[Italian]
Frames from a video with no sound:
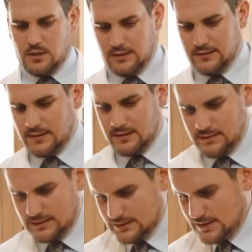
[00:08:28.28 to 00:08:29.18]

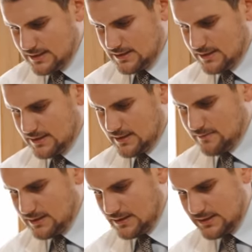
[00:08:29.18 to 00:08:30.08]
internamente a destra,
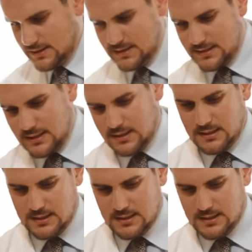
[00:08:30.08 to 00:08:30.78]
esternamente a sinistra.